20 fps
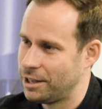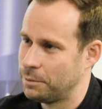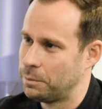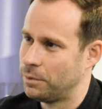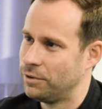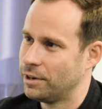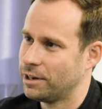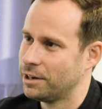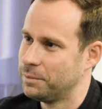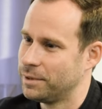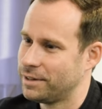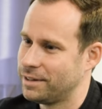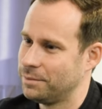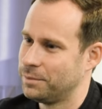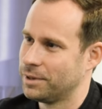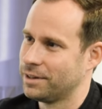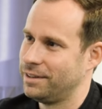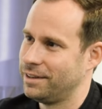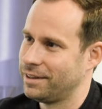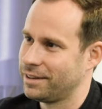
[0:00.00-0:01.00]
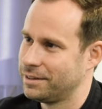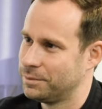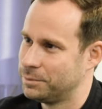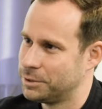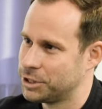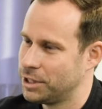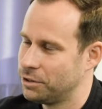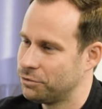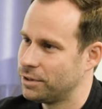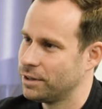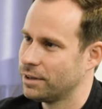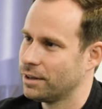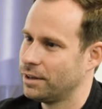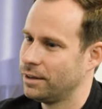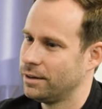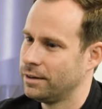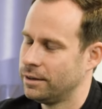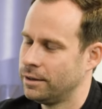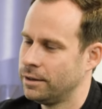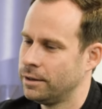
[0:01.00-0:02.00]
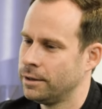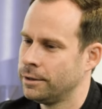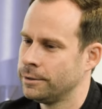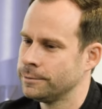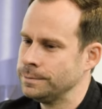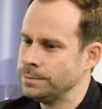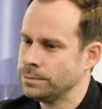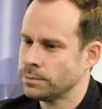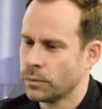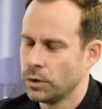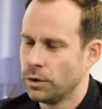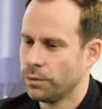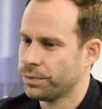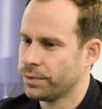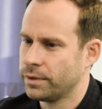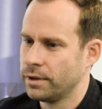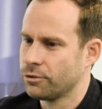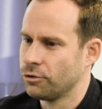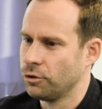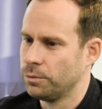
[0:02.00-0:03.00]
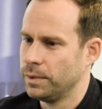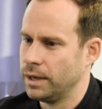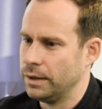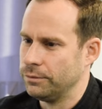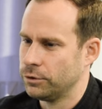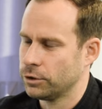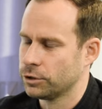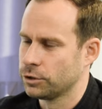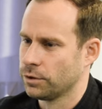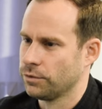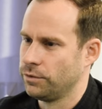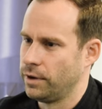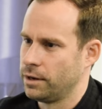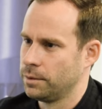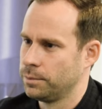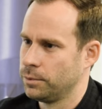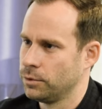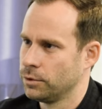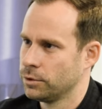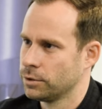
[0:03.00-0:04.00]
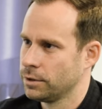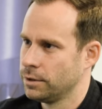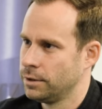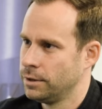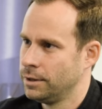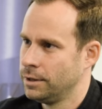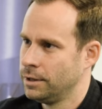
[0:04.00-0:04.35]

ich habe mich wirklich mit der Materie beschäftigen können und das hat mich einfach dann weitergebracht.